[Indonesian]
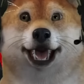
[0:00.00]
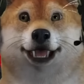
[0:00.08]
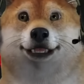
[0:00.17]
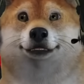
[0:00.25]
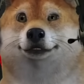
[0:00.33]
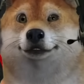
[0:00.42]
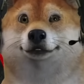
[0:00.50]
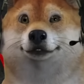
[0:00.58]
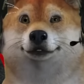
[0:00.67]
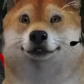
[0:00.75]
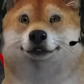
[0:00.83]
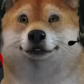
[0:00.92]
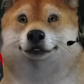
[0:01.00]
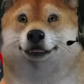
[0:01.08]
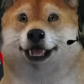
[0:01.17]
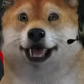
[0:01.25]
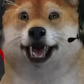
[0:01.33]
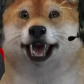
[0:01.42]
ya
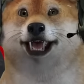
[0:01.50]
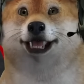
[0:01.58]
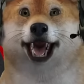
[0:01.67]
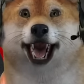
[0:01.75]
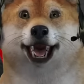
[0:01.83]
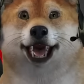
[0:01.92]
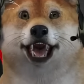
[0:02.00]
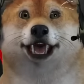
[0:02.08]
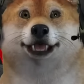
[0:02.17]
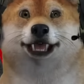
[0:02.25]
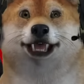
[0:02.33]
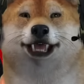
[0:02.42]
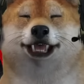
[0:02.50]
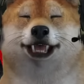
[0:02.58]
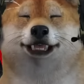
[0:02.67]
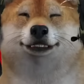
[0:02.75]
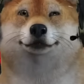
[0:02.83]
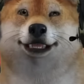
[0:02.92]
ya sudahlah
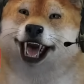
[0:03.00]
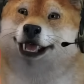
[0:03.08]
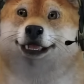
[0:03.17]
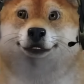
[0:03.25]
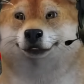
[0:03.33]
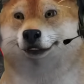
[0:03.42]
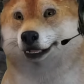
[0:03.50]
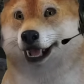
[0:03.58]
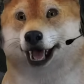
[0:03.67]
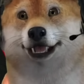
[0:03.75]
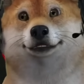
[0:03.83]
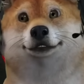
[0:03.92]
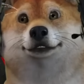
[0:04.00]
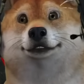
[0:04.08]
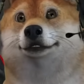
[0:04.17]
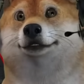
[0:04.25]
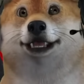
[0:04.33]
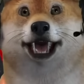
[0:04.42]
balik base teman-teman
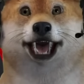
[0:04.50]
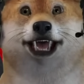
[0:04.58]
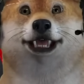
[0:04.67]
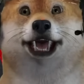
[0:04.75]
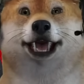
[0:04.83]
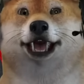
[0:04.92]
let's go